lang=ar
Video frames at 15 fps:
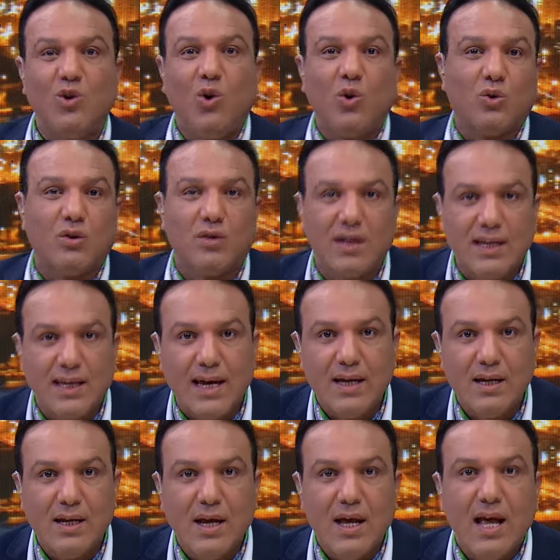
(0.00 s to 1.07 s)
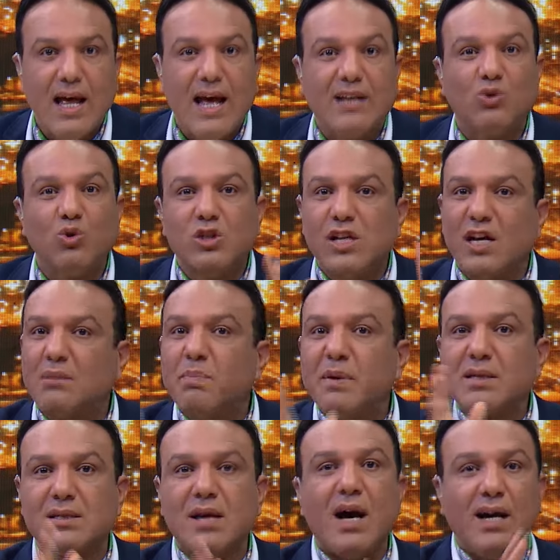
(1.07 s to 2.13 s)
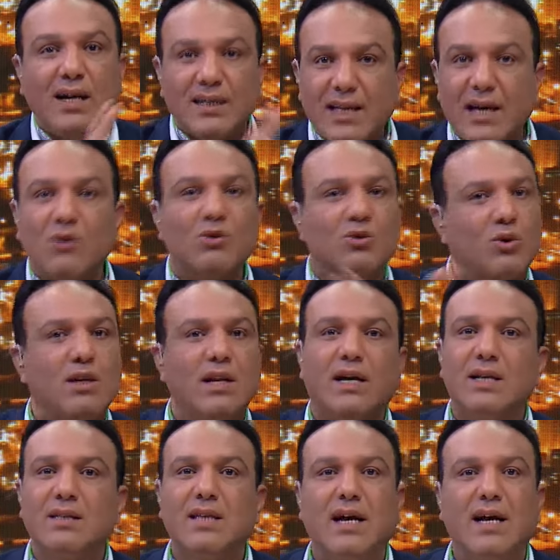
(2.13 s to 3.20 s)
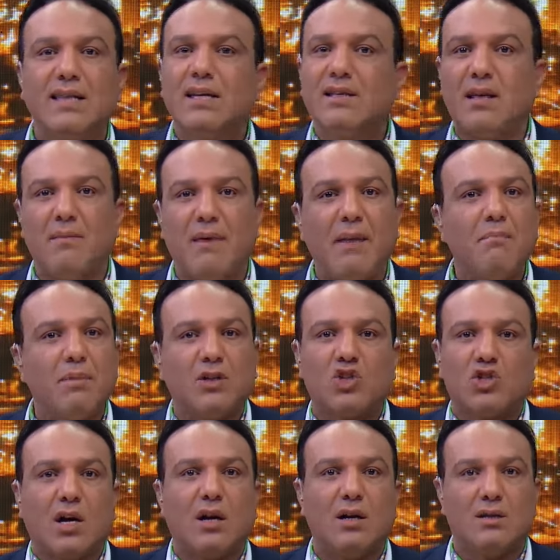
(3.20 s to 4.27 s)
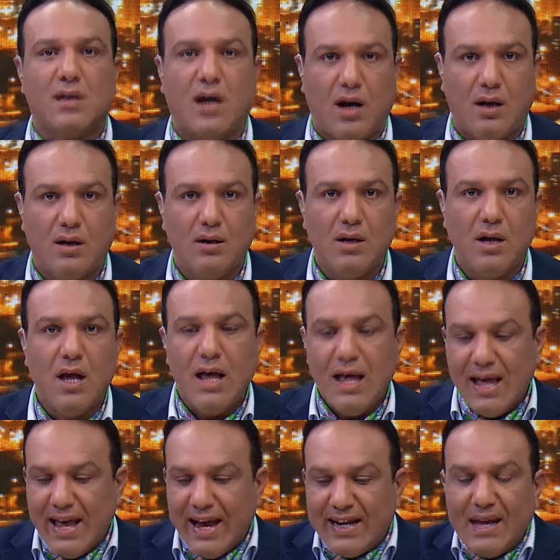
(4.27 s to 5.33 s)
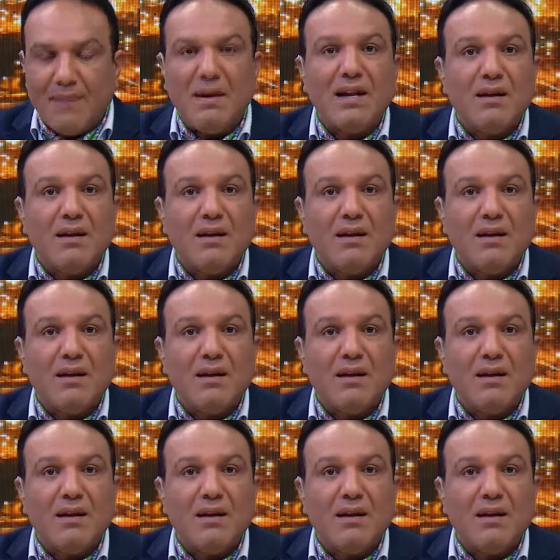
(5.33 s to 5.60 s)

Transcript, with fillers: الحقوقيه هتشيد بالصح ده وتقول لك انت كده تمام بتشتغل صح انما